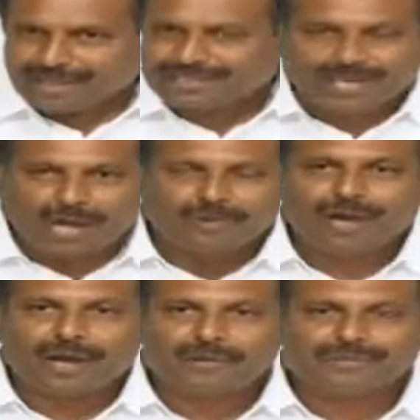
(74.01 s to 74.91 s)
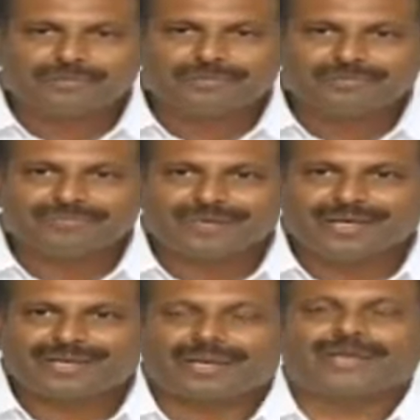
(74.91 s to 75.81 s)
ఈ సాలు కాకూడదు
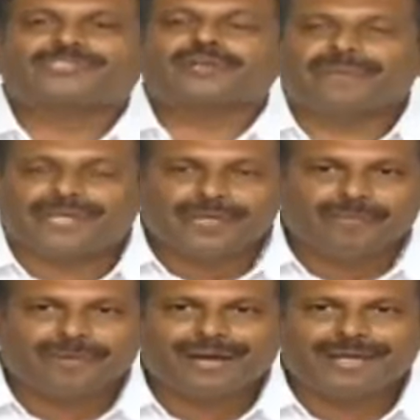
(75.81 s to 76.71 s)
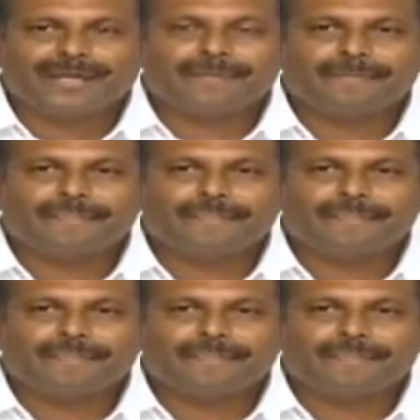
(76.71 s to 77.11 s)
కేసులు పెరిగిపోవాలి